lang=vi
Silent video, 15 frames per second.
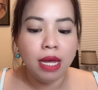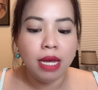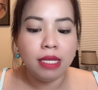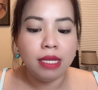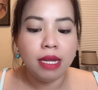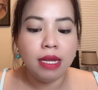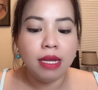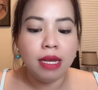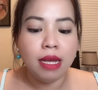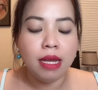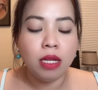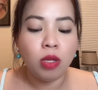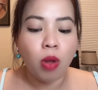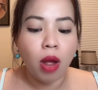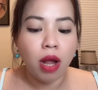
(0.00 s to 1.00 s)
chỉ
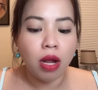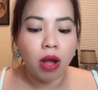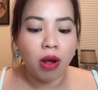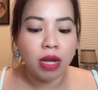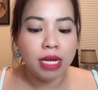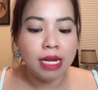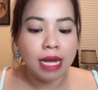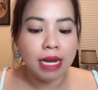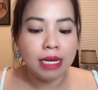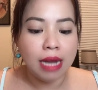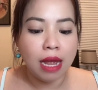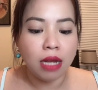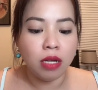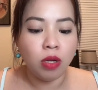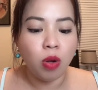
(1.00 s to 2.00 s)
khi thoát khỏi gánh
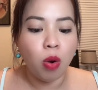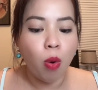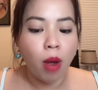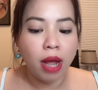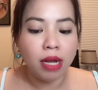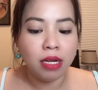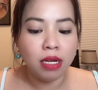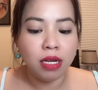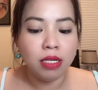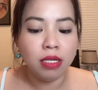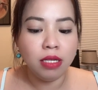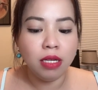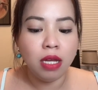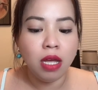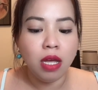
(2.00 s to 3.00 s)
nặng của quá
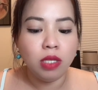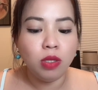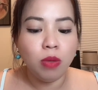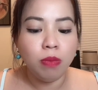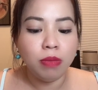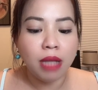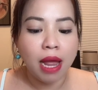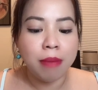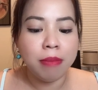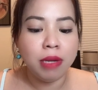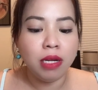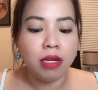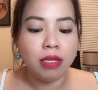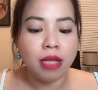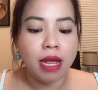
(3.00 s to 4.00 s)
khứ chúng ta mới
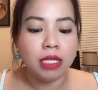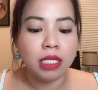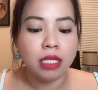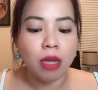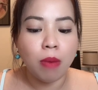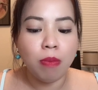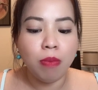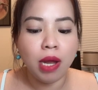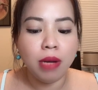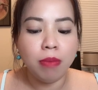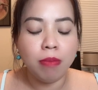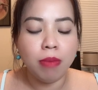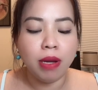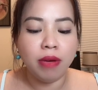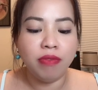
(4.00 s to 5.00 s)
có thể sống
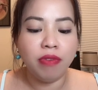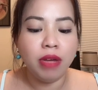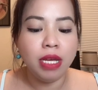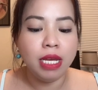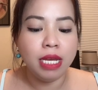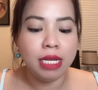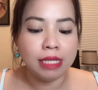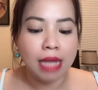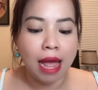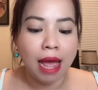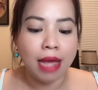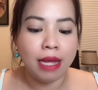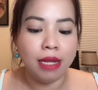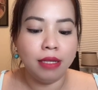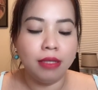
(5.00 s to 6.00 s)
hết mình với hiện
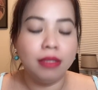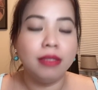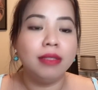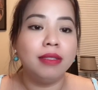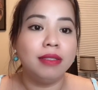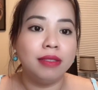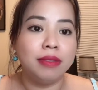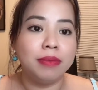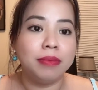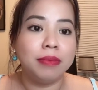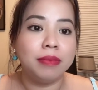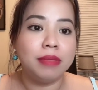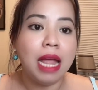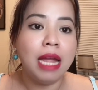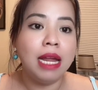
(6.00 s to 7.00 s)
tại
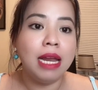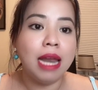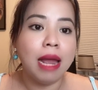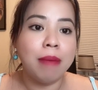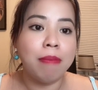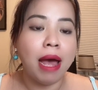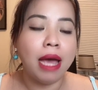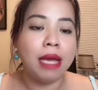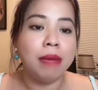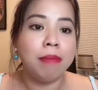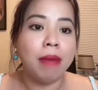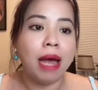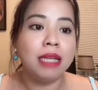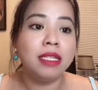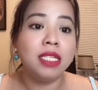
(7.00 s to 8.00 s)
đây là bài
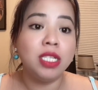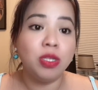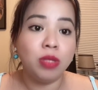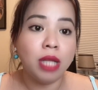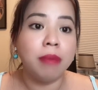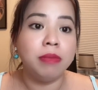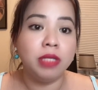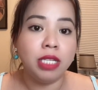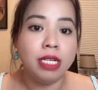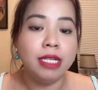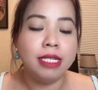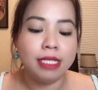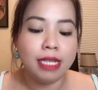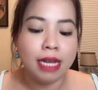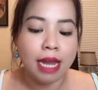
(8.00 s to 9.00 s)
mà anh sưu tầm trên
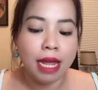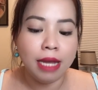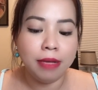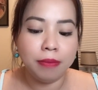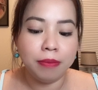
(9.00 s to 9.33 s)
internet